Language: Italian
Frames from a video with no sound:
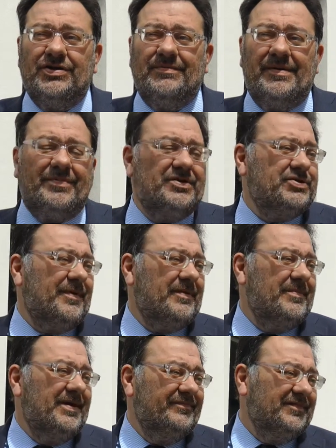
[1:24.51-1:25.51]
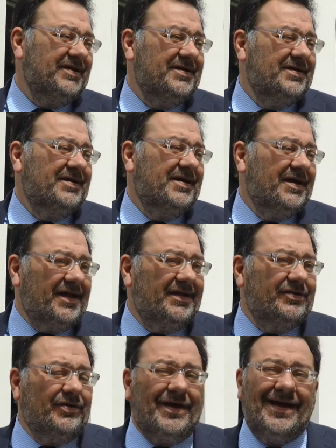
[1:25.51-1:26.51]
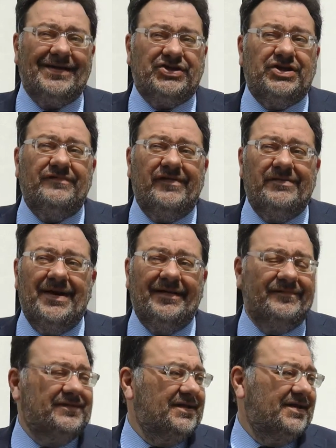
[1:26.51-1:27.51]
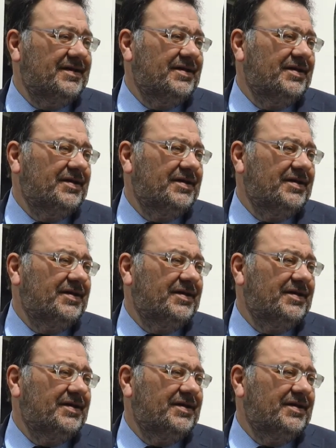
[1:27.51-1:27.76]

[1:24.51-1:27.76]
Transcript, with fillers: ma principalmente credo che civilmente